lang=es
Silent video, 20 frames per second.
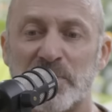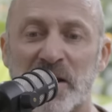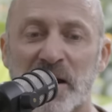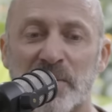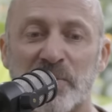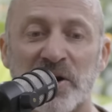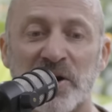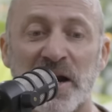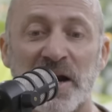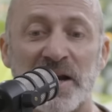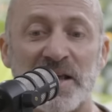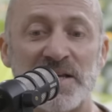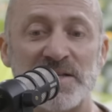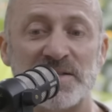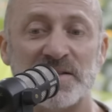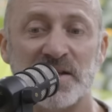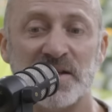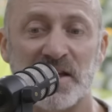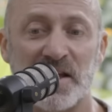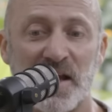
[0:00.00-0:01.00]
respirar por la
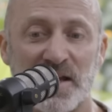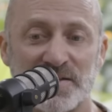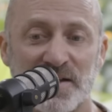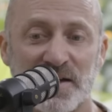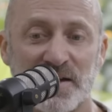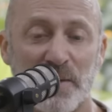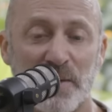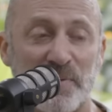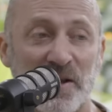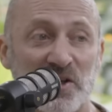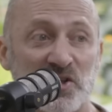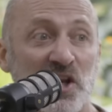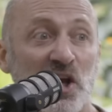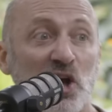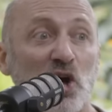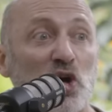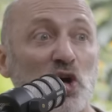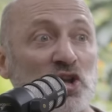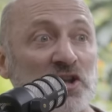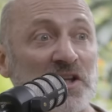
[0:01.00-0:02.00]
nariz y hacer respiraciones
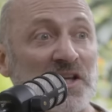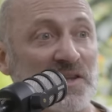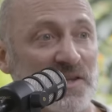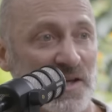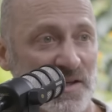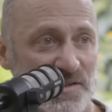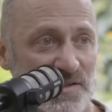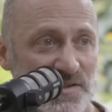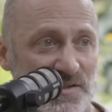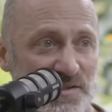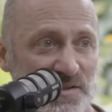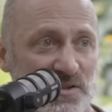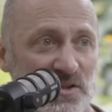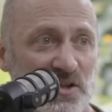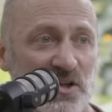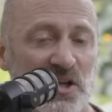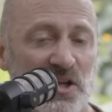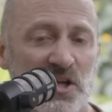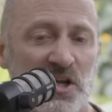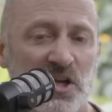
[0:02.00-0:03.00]
cortitas.
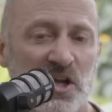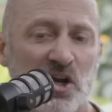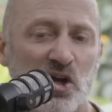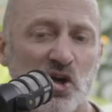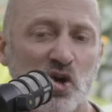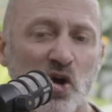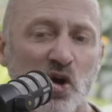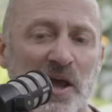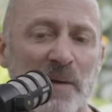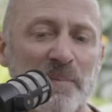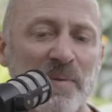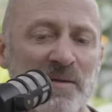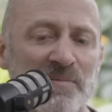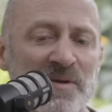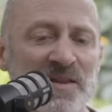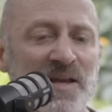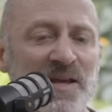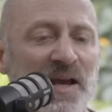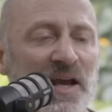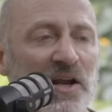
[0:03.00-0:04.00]
Lo que
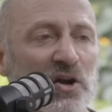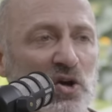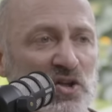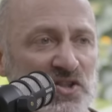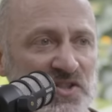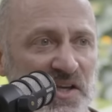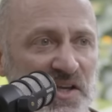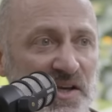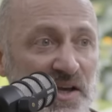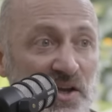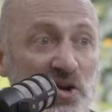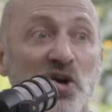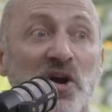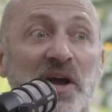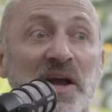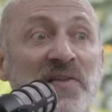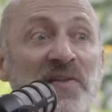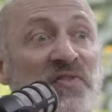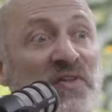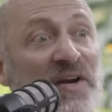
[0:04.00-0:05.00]
permite que el oxígeno
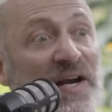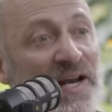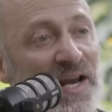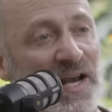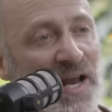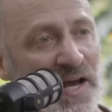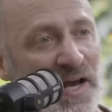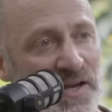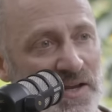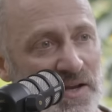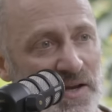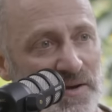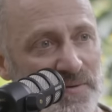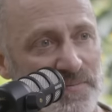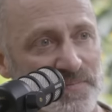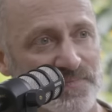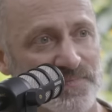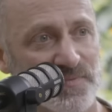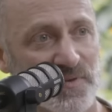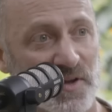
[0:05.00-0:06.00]
que entra en el aire,
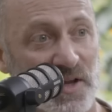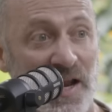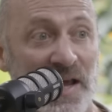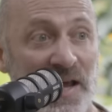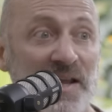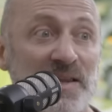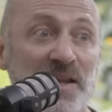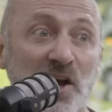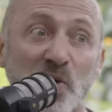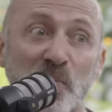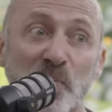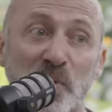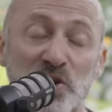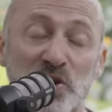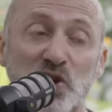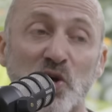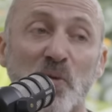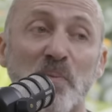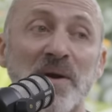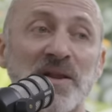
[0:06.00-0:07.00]
el aire está
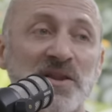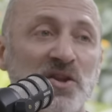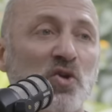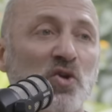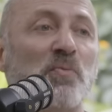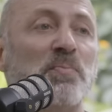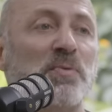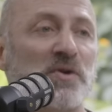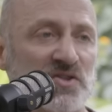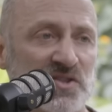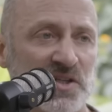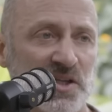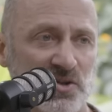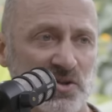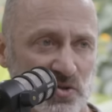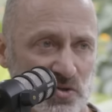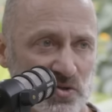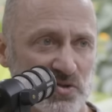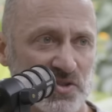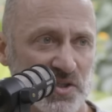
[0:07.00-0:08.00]
compuesto 21%
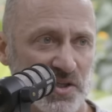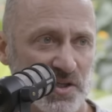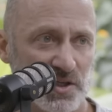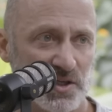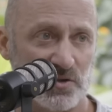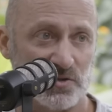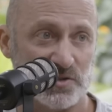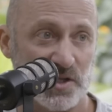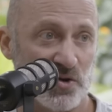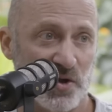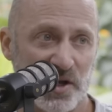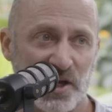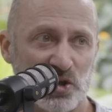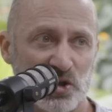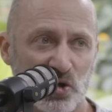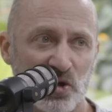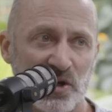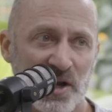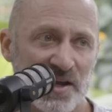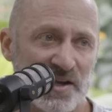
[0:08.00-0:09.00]
de oxígeno, o sea, no es que
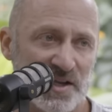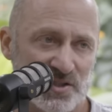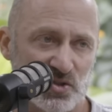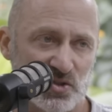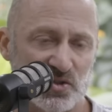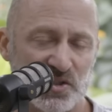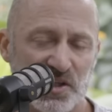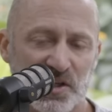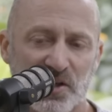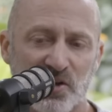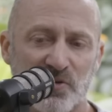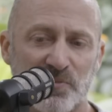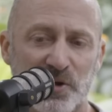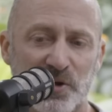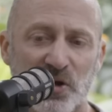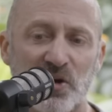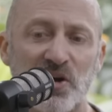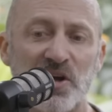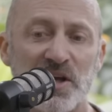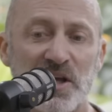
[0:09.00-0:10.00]
todo el aire es oxígeno,
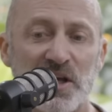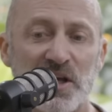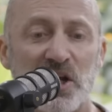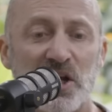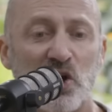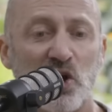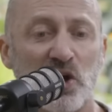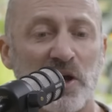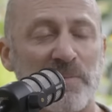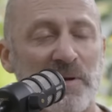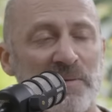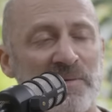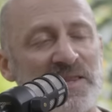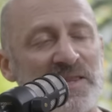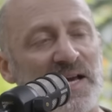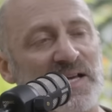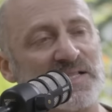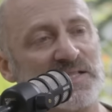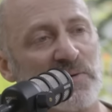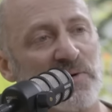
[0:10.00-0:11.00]
pero lo que
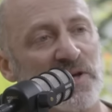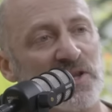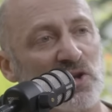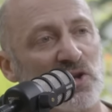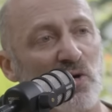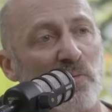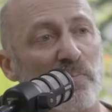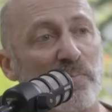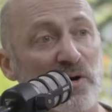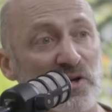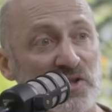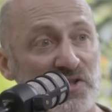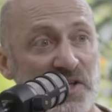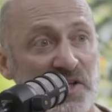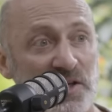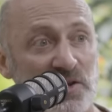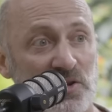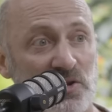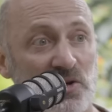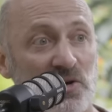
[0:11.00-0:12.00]
permite que ese
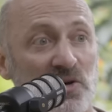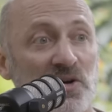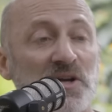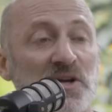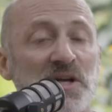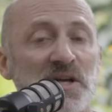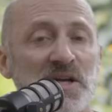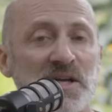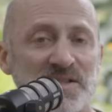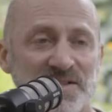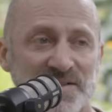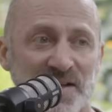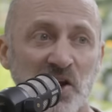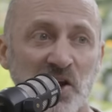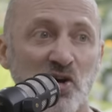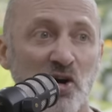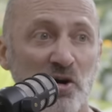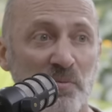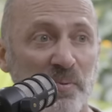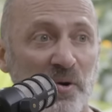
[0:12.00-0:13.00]
21% se
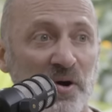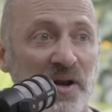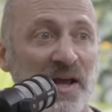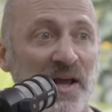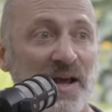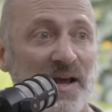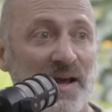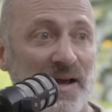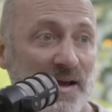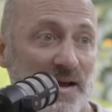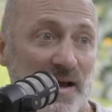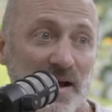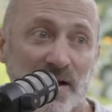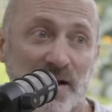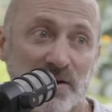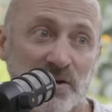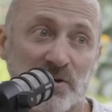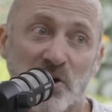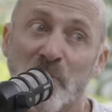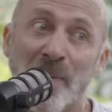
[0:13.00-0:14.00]
incorpore
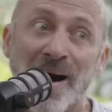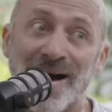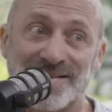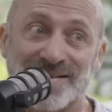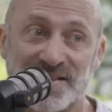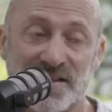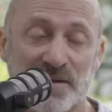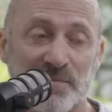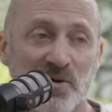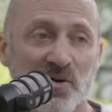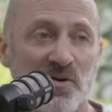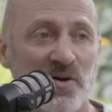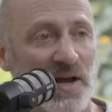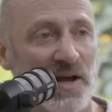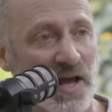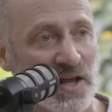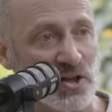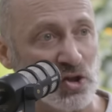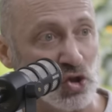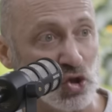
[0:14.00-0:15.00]
lo máximo
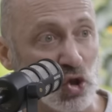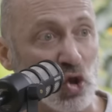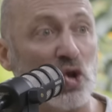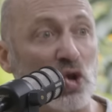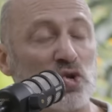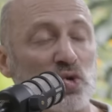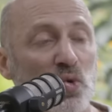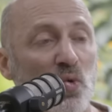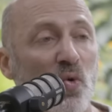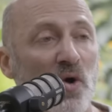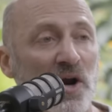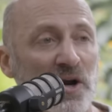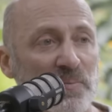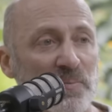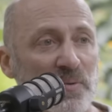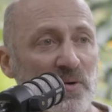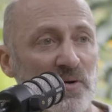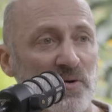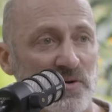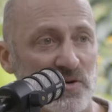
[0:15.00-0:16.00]
en todo tu
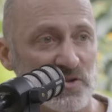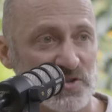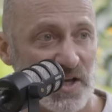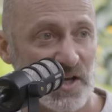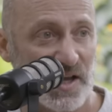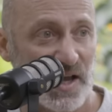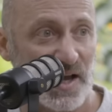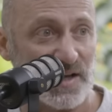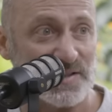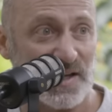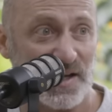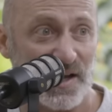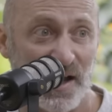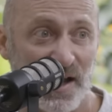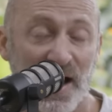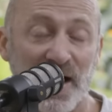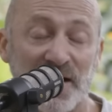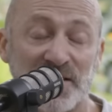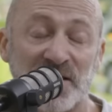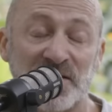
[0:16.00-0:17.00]
cuerpo, o sea, que haga,
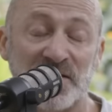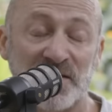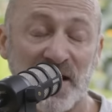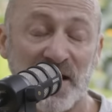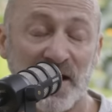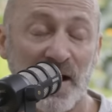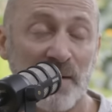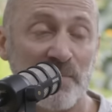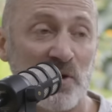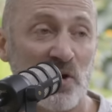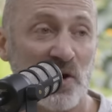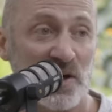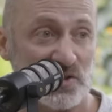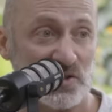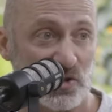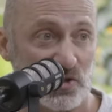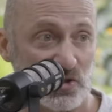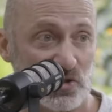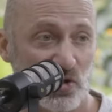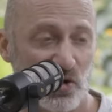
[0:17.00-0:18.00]
haga este intercambio
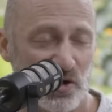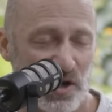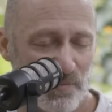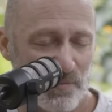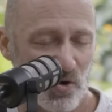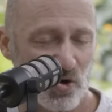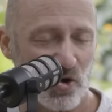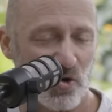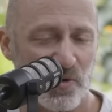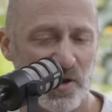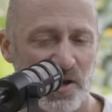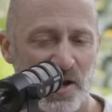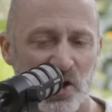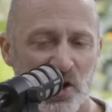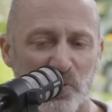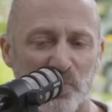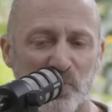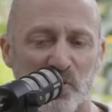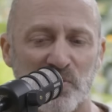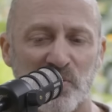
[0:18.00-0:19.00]
gaseoso con la hemoglobina
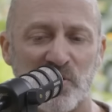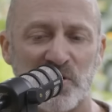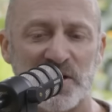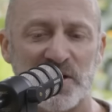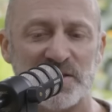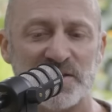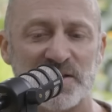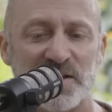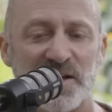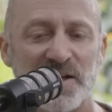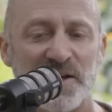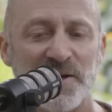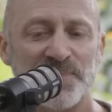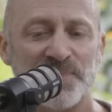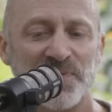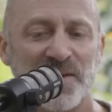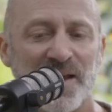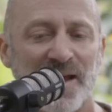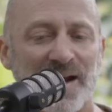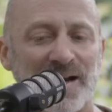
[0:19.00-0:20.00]
en los pulmones,
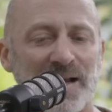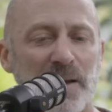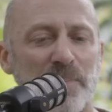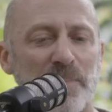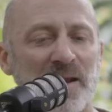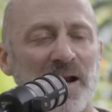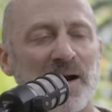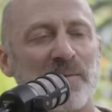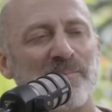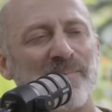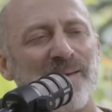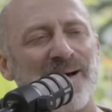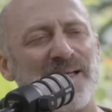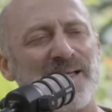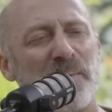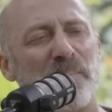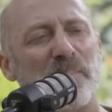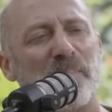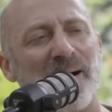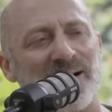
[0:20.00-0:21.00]
es respirar más
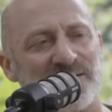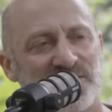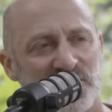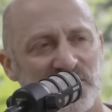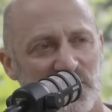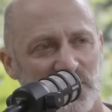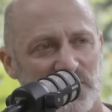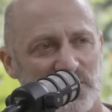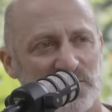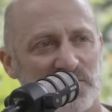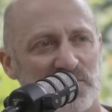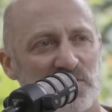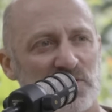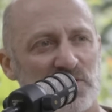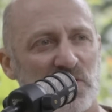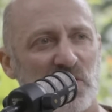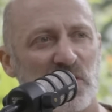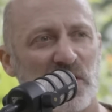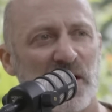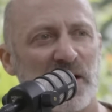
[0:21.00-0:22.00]
despacio,
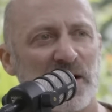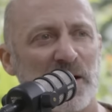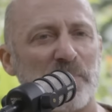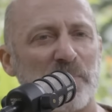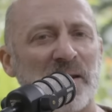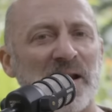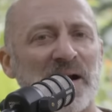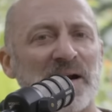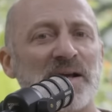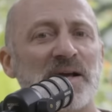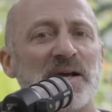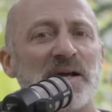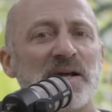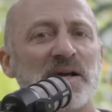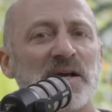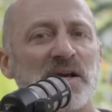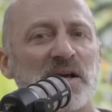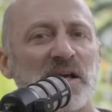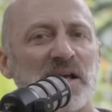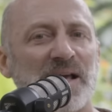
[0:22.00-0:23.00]
respirar
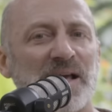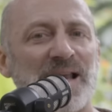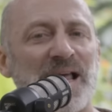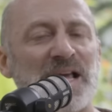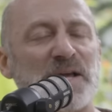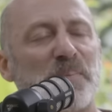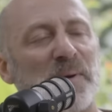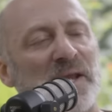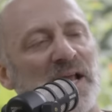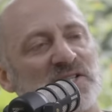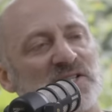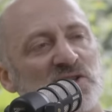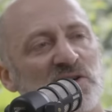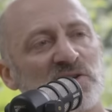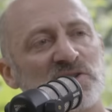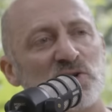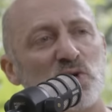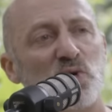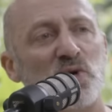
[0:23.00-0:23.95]
que la inspiración